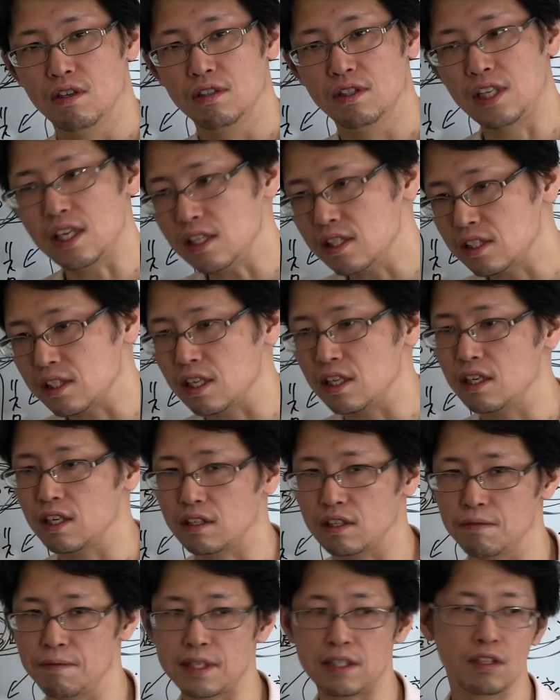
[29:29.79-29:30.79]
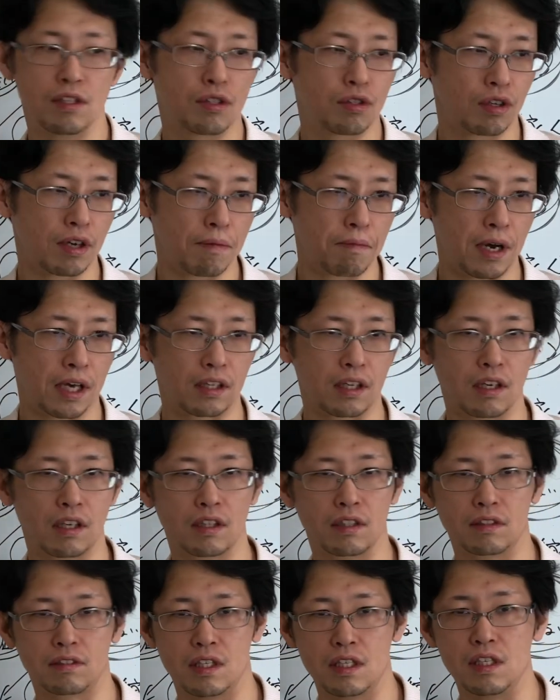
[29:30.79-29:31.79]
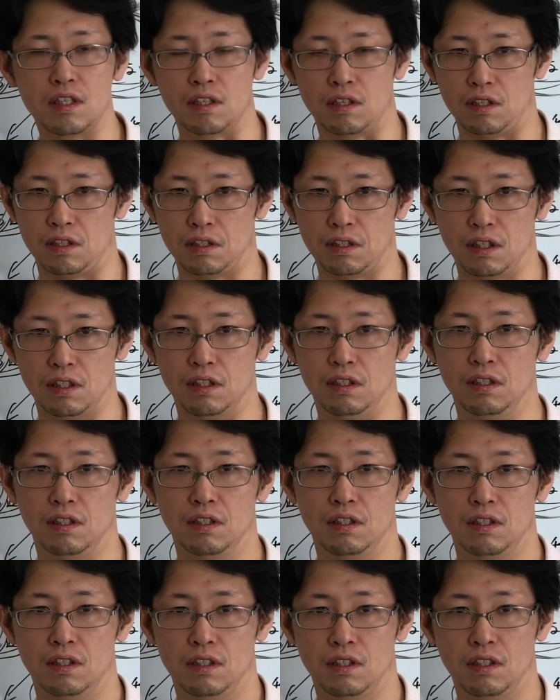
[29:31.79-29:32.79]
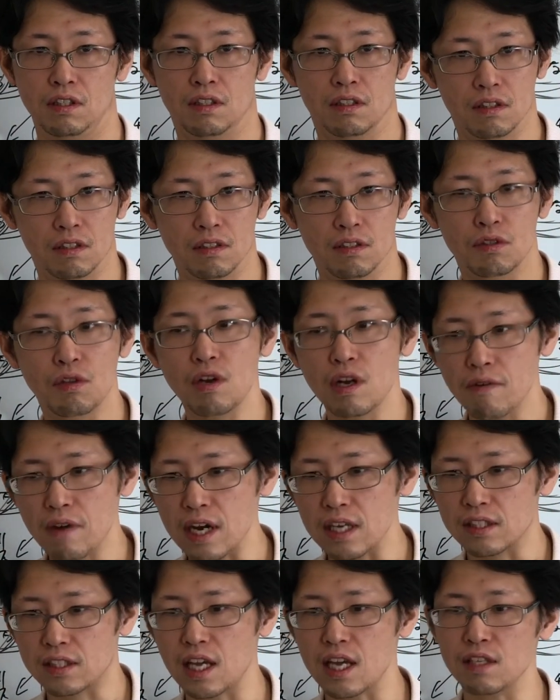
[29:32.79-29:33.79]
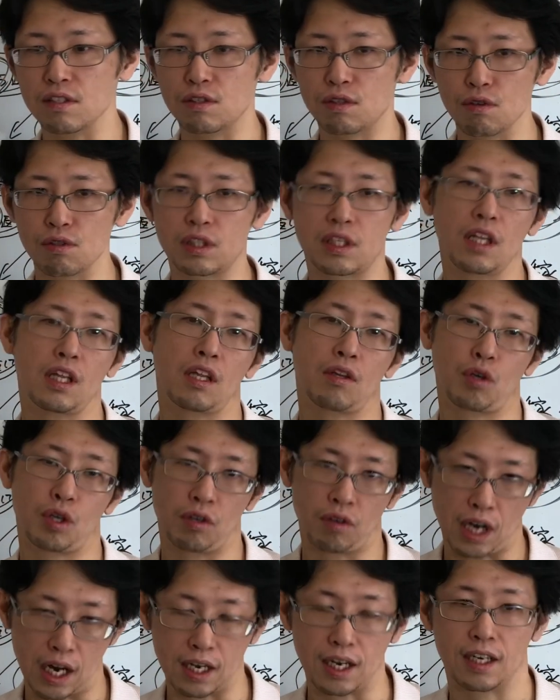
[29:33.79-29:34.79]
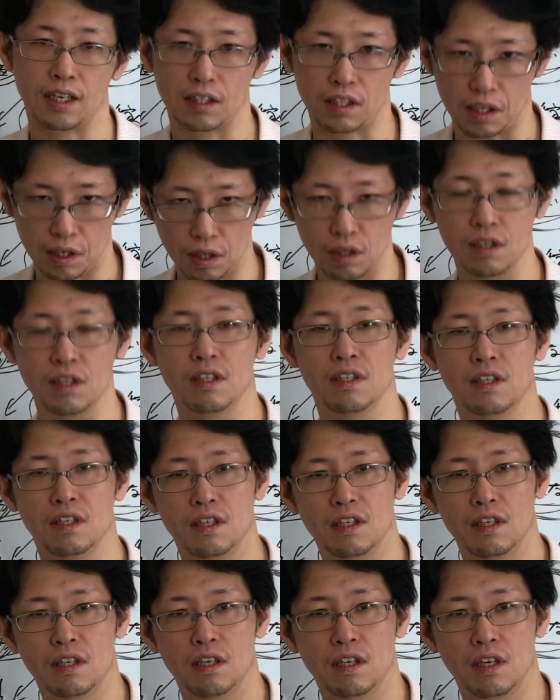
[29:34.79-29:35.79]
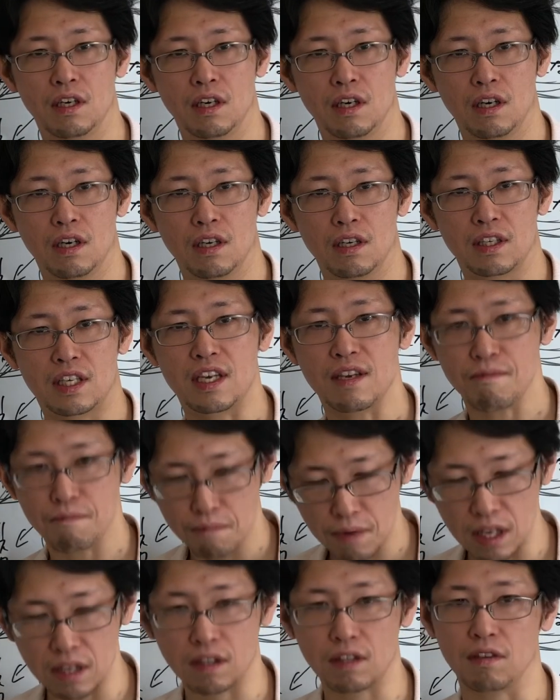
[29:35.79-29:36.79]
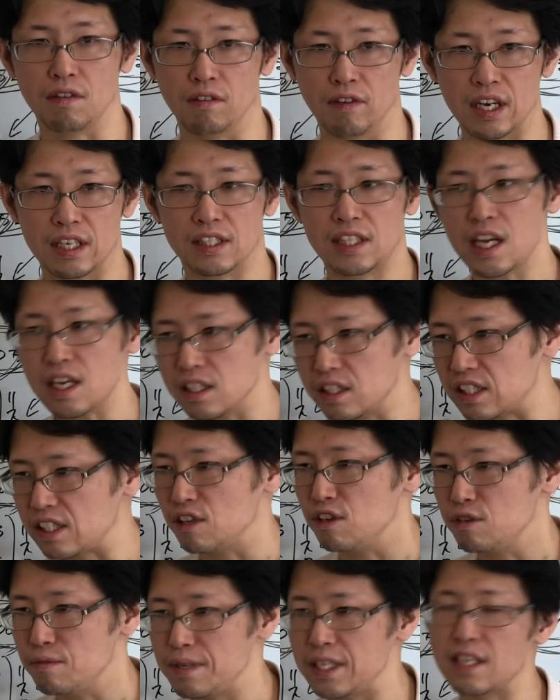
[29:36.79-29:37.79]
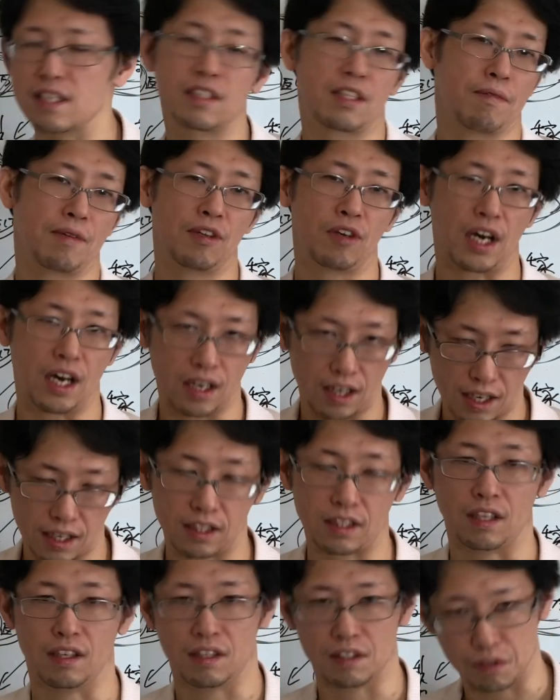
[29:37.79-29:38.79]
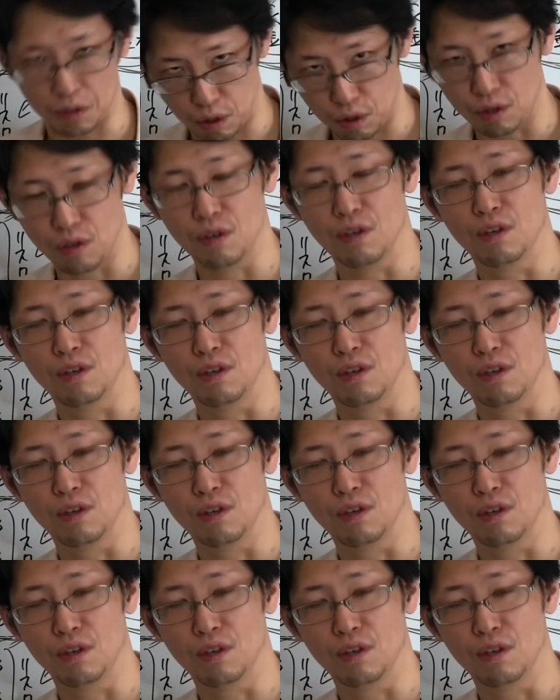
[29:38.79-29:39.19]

全然楽。別に一生懸命働かなくていいじゃないですか。それは戦争してた時の考え方よ。勤勉っていうのは戦士を生み出すための考え方ですよ。